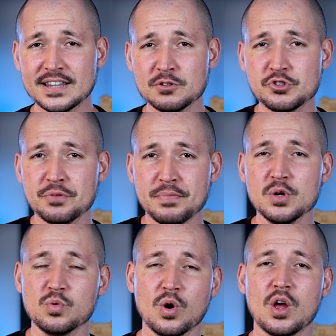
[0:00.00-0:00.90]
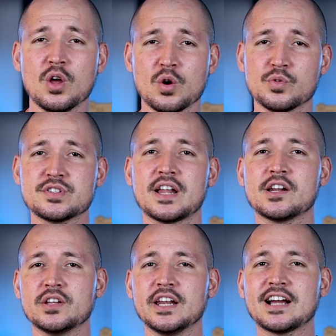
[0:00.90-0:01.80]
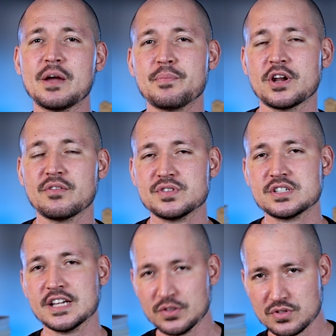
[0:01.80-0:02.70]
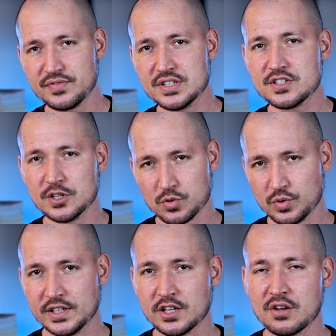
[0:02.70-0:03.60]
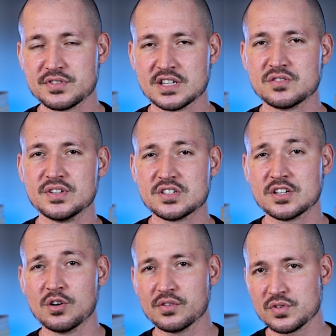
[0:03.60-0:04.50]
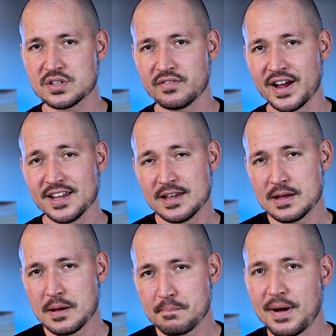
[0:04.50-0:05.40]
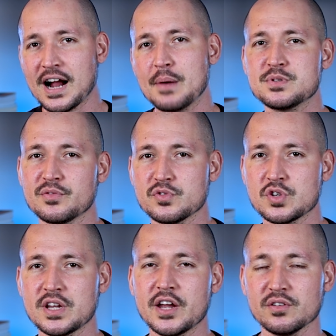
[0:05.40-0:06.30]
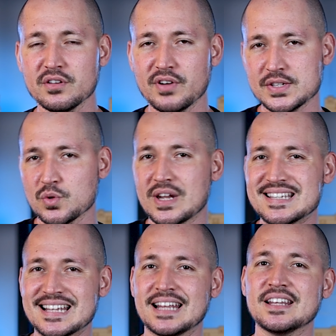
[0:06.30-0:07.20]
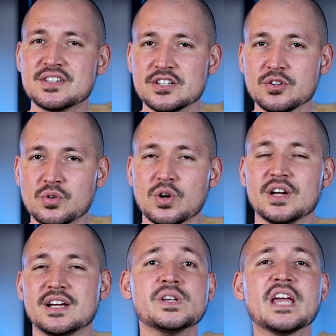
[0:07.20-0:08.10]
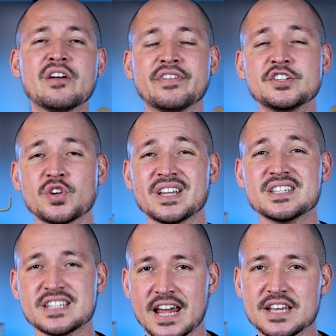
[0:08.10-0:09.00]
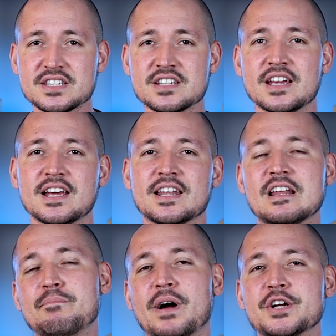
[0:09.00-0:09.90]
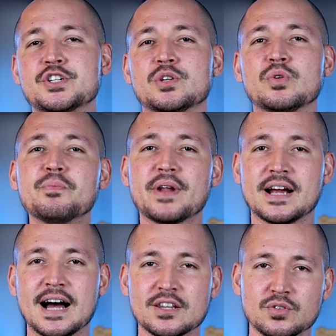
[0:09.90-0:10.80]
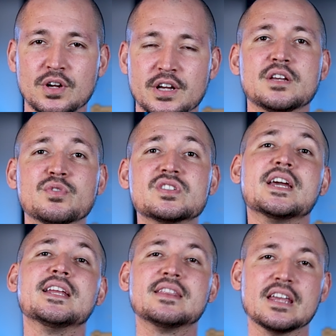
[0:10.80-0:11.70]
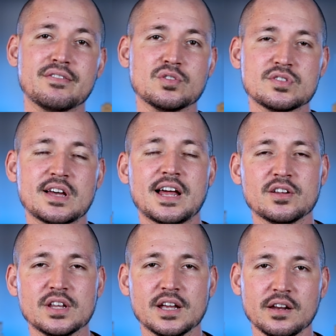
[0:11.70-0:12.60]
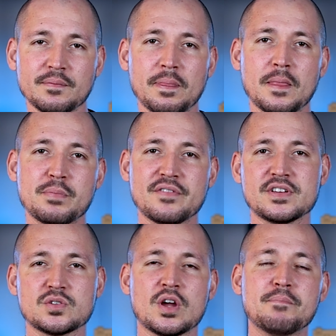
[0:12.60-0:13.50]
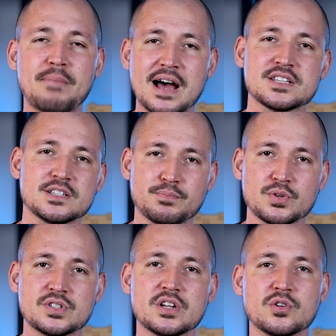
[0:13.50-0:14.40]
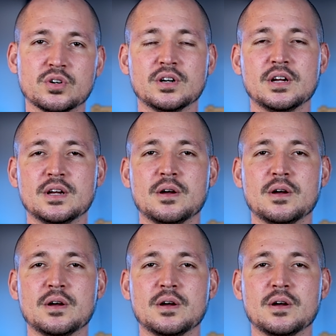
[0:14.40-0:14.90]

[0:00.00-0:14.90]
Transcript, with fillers: Então, de mil, o salário dele cai para 925. Então, 925 é o que você vai pagar para o seu funcionário e vai segurar 75, que é referente ao INSS da parte do empregado, que você reteve do salário dele para fazer o repasse posterior